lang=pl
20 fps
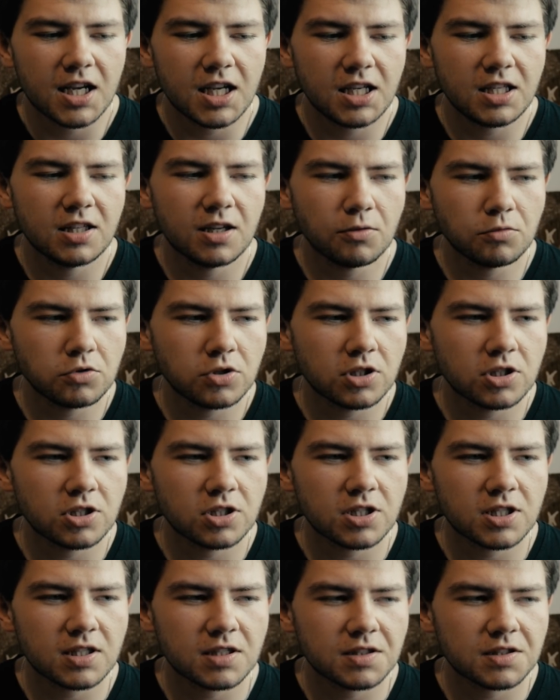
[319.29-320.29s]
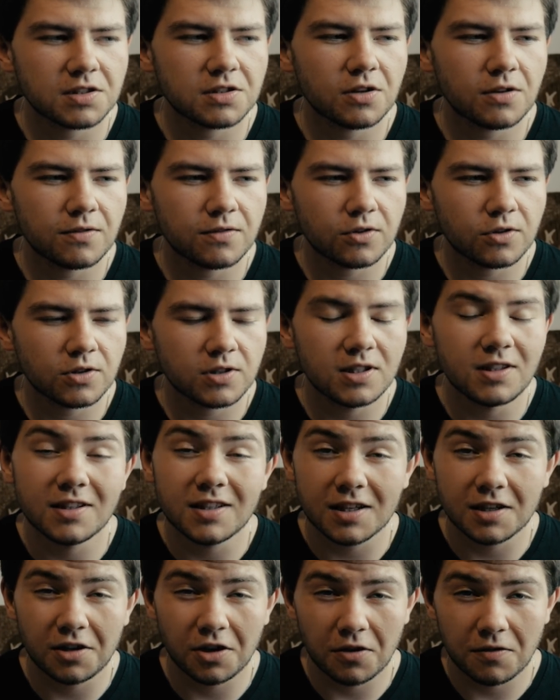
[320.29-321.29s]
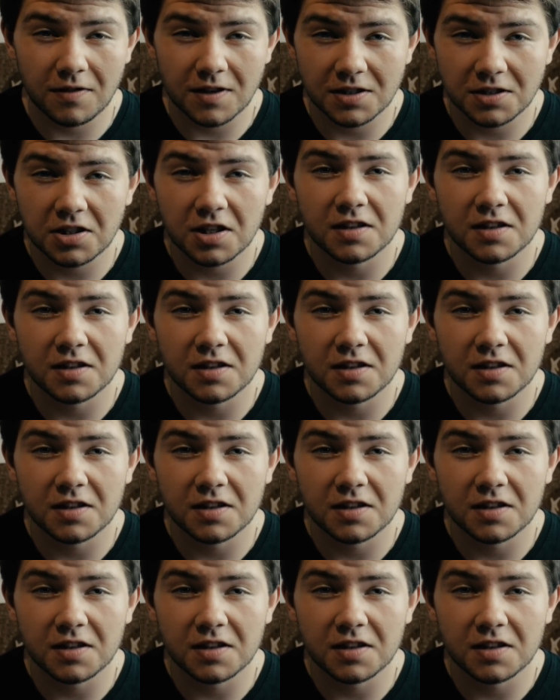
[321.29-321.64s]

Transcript: i nauczysz się zdrowo integrować